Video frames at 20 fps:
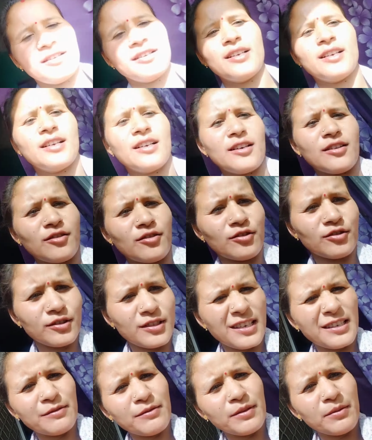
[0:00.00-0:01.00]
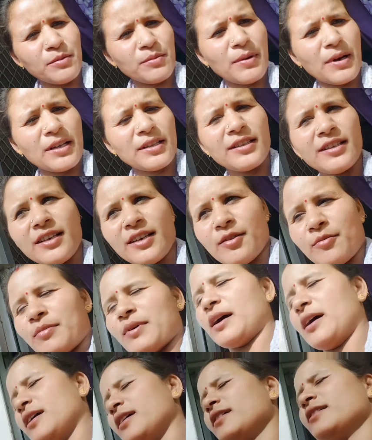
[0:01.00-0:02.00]
और जानवर भी बात दिया बाहर
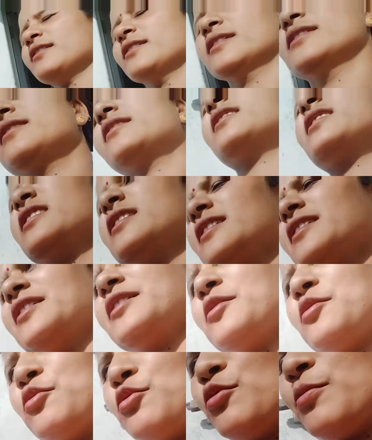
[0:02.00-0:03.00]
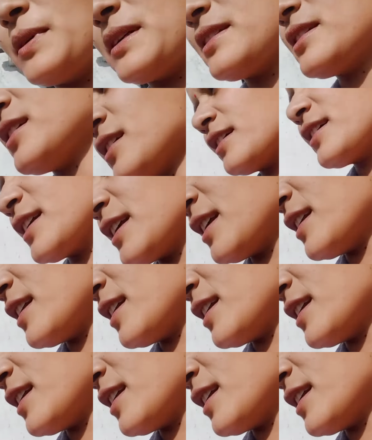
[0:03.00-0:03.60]
धूप ऐसी लग रही है ना